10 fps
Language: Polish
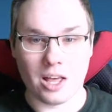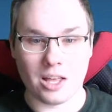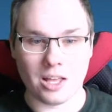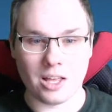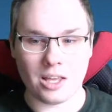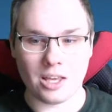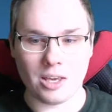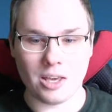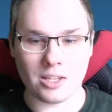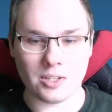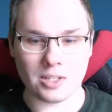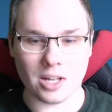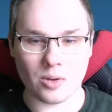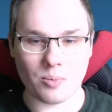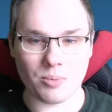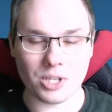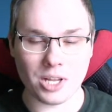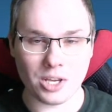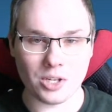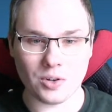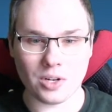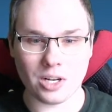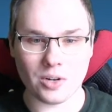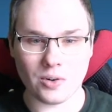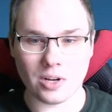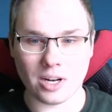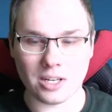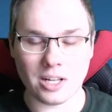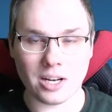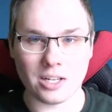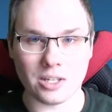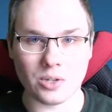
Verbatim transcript: e, i zostaną przeniesione do Grand Areny.